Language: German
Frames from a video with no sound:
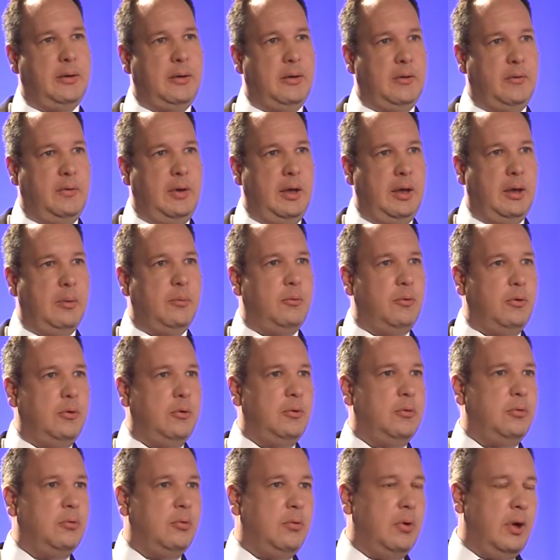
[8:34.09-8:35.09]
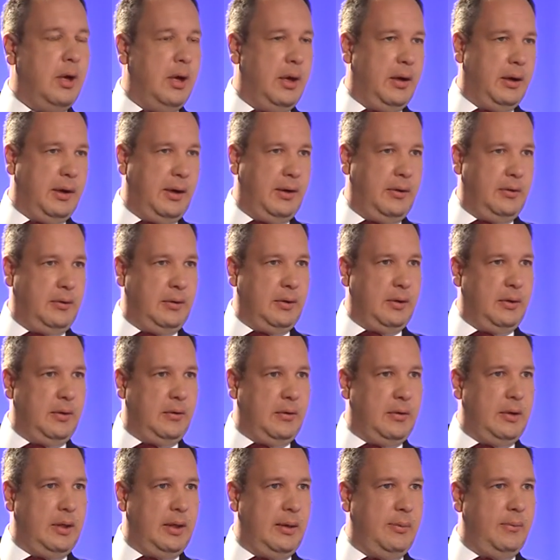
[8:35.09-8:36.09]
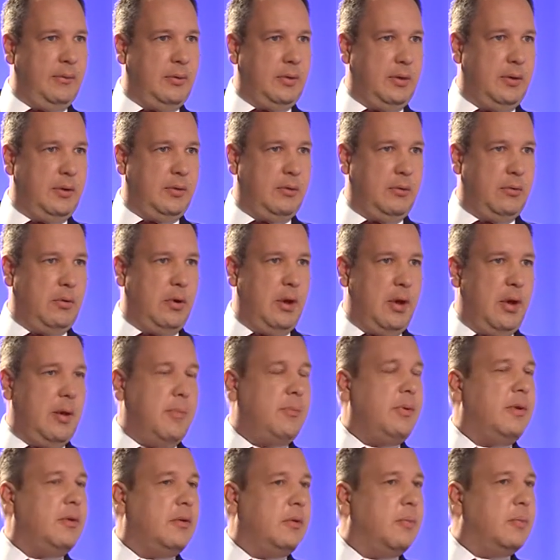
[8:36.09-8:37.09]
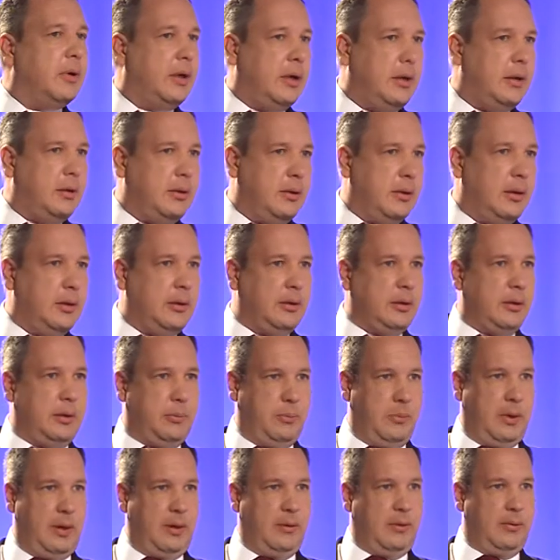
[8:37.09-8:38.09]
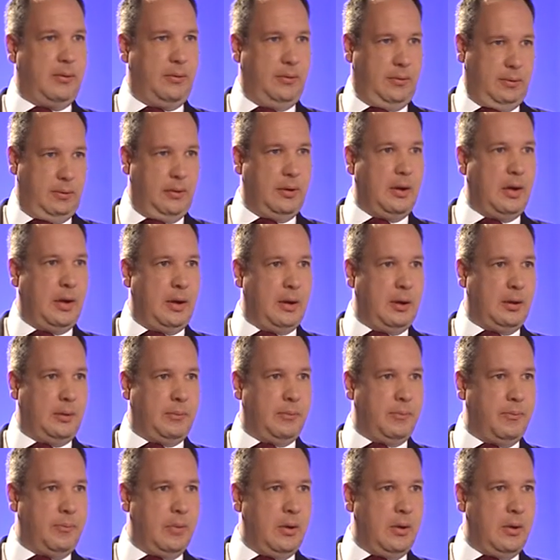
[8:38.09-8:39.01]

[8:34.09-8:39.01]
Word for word: Deswegen musst du Rest deines Lebens, also bis zum Renteneintritt meistens zahlen.